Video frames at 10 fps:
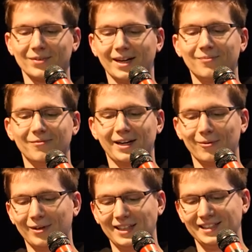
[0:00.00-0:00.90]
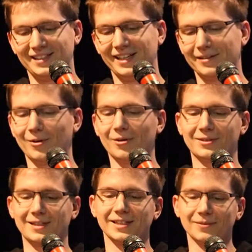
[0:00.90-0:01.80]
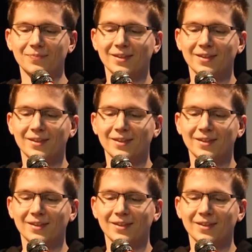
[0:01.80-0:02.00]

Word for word: ja, wegorganisieren, hoffentlich.